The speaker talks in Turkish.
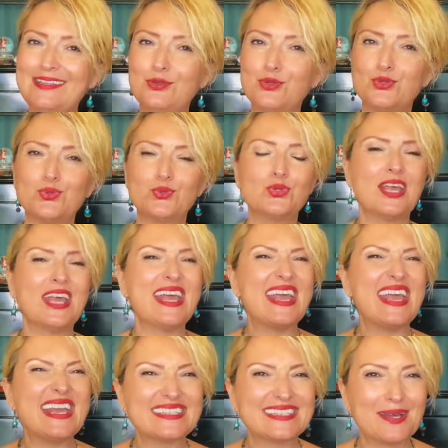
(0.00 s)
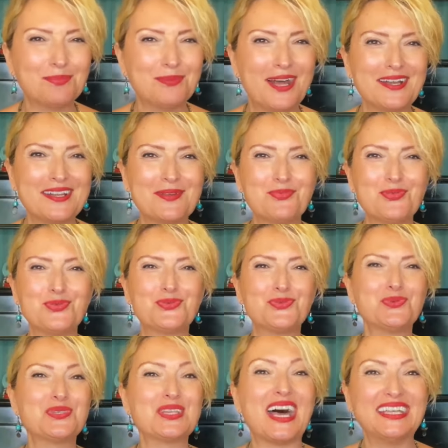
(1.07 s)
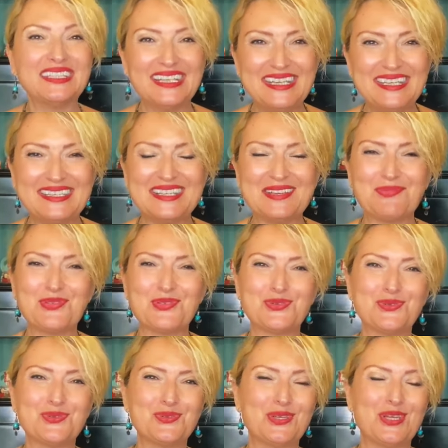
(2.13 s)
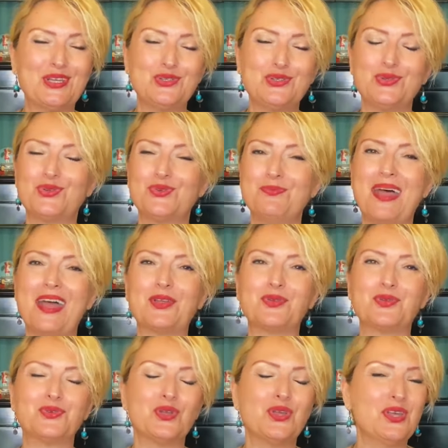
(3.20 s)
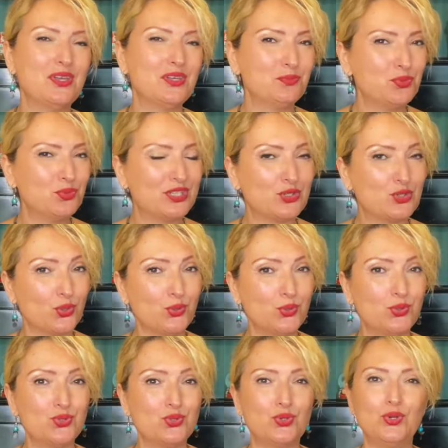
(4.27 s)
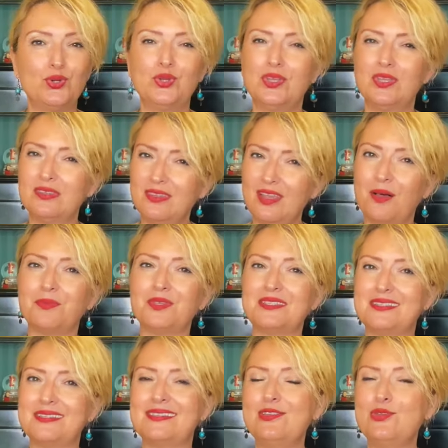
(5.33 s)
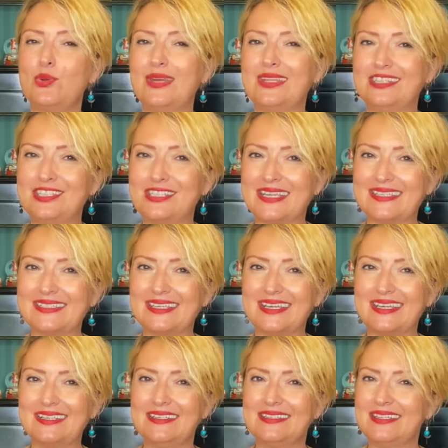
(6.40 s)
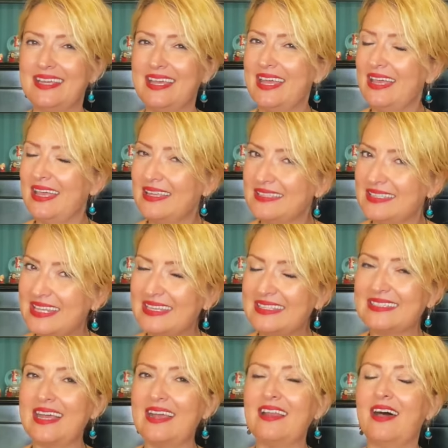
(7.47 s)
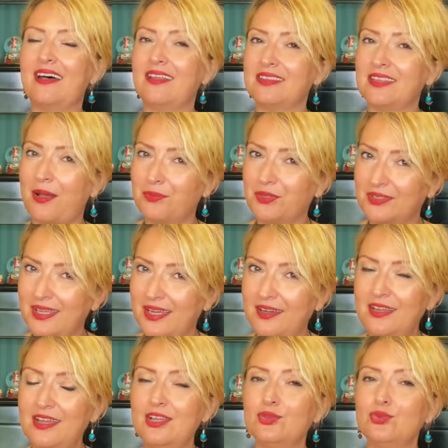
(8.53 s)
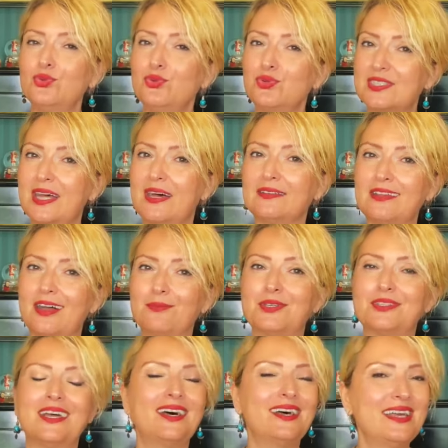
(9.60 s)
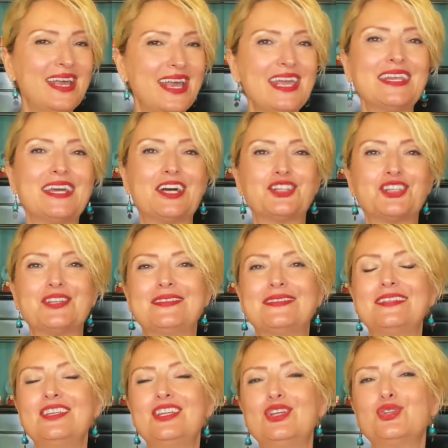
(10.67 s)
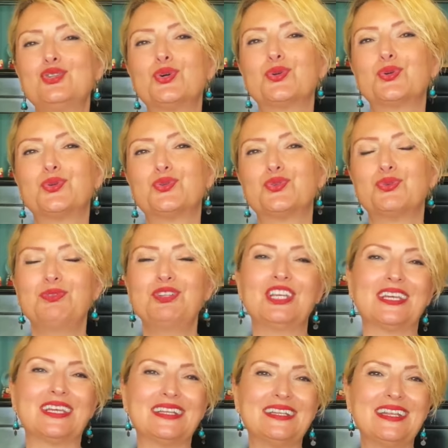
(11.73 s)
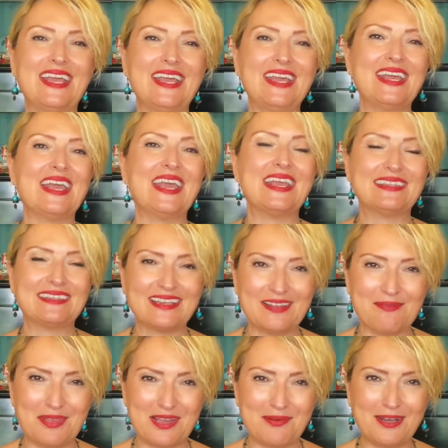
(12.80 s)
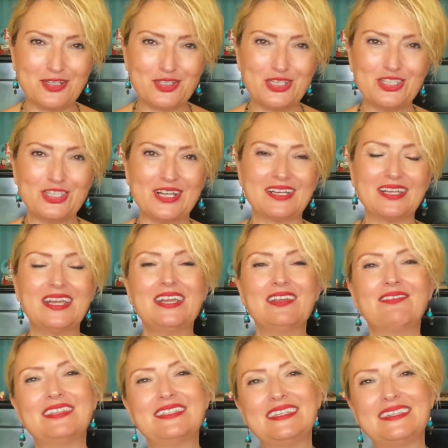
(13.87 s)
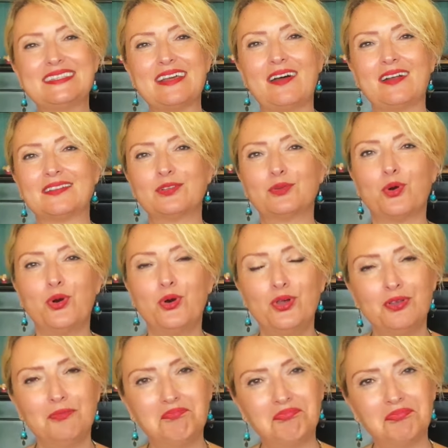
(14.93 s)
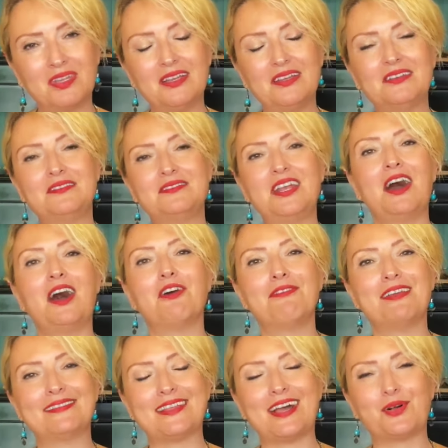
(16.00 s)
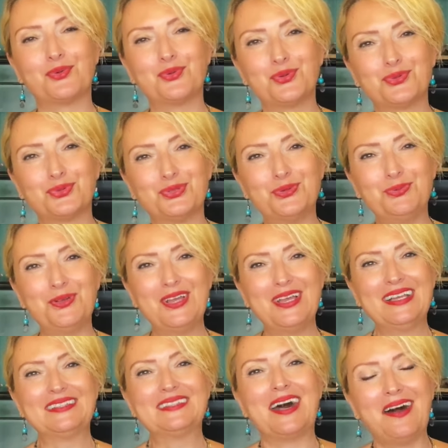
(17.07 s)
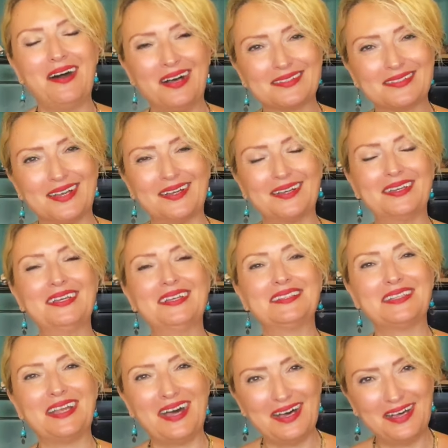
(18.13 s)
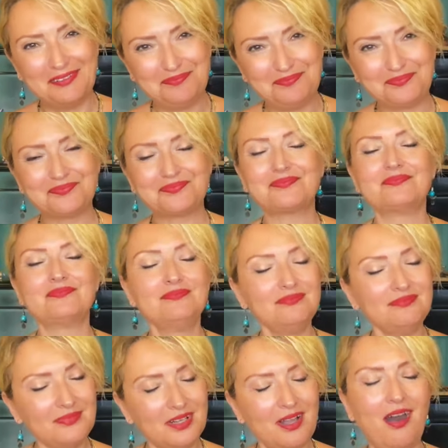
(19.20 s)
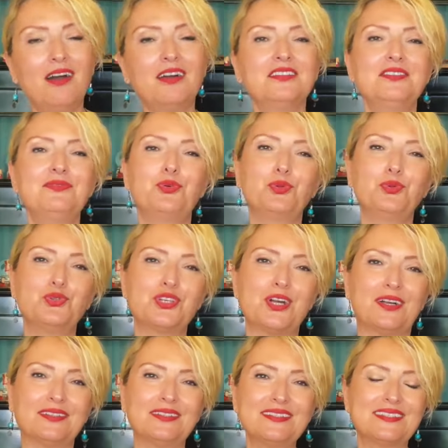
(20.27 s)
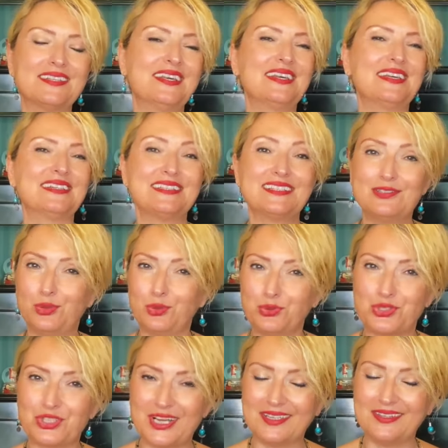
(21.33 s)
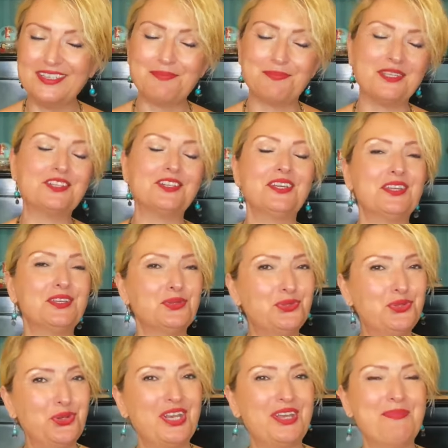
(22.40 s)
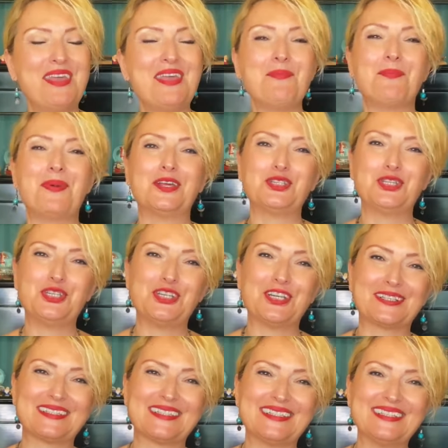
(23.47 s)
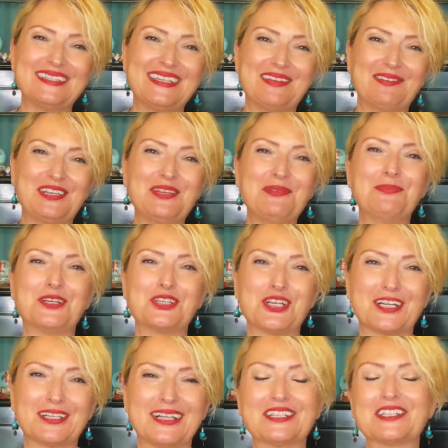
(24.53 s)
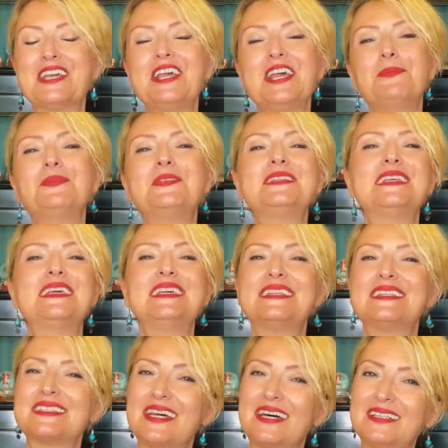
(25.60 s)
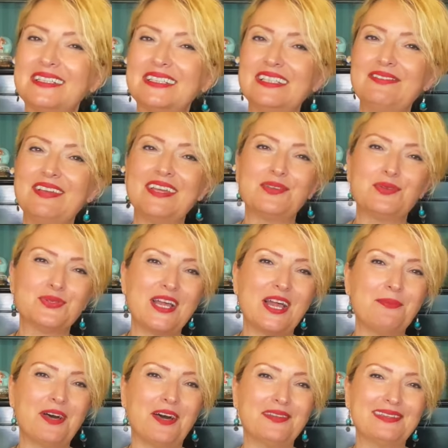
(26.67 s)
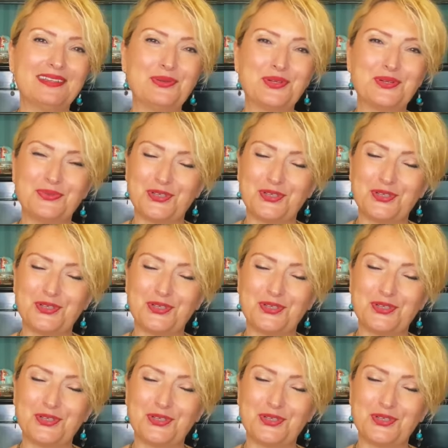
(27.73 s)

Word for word: ediyorsunuz, hesaplar yapıyorsunuz, analiz yapıyorsunuz. Çünkü Merkür burada çok güçlü. Tam da sizin yönetici gezegeniniz zihinsel anlamda da duygusal anlamda da enerjinizi çok güçlü bir şekilde etkilemeye başlayacak ve siz de artık o e, rehavetten kurtulup daha atak daha aktif olacağınız, hızlı olacağınız bir döneme başlayacaksınız sevgili Başaklar. Hepinize sağlıklı ve güzel bir ay diliyorum.